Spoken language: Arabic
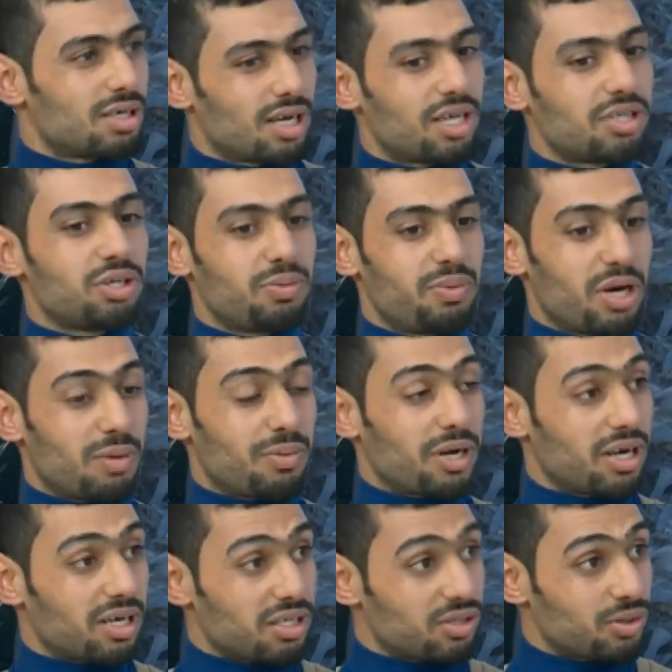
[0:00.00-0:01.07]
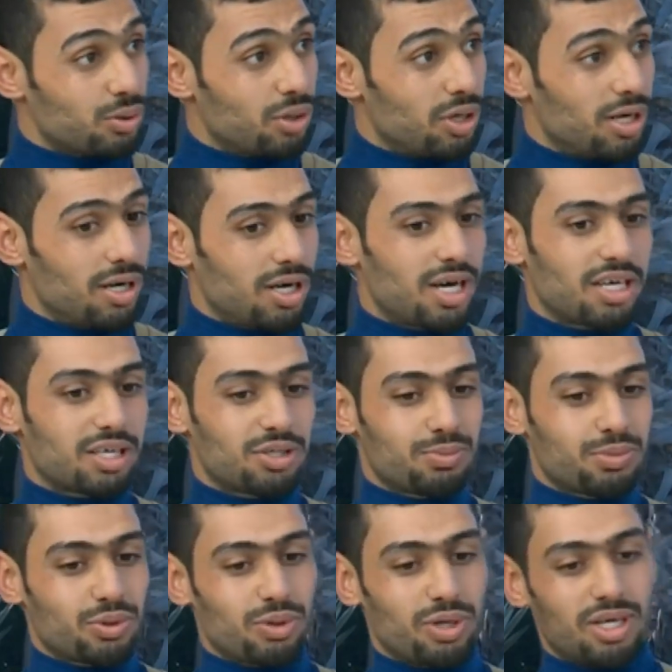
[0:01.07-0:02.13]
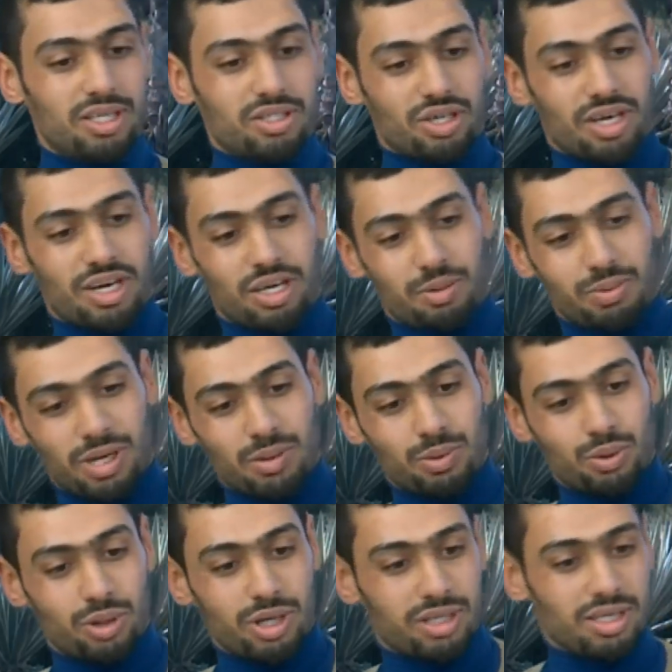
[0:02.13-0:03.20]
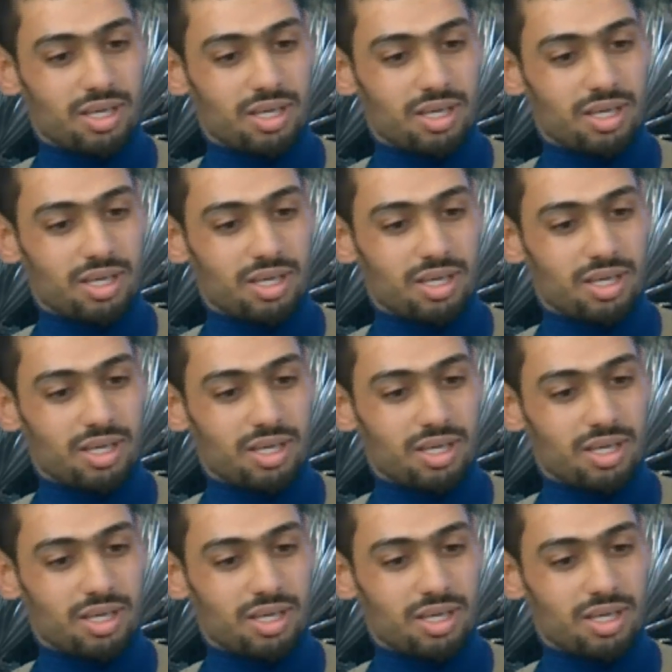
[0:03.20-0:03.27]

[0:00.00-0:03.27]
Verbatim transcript: اجيب بها مراكز اولى اخر بطوله شاركت بها بطوله